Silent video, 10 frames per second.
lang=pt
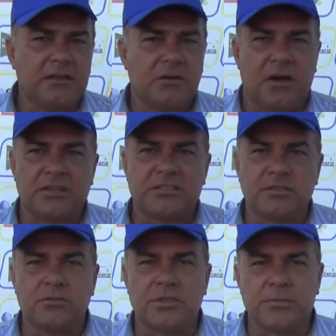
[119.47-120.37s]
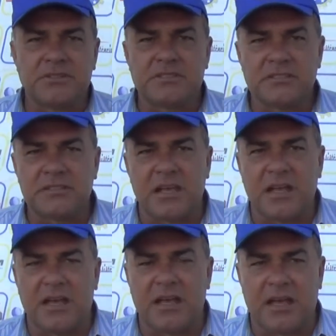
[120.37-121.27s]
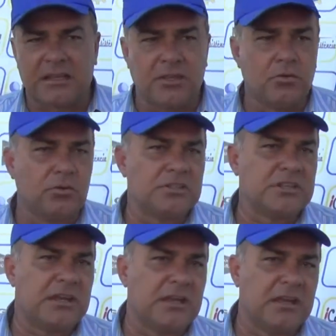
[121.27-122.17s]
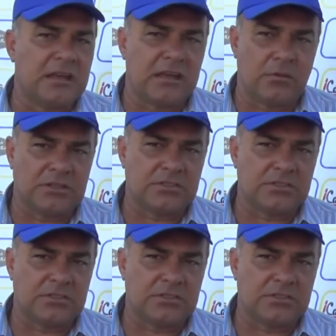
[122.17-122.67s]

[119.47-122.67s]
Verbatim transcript: Eu acho que o que precisa aqui hoje é, é, é uma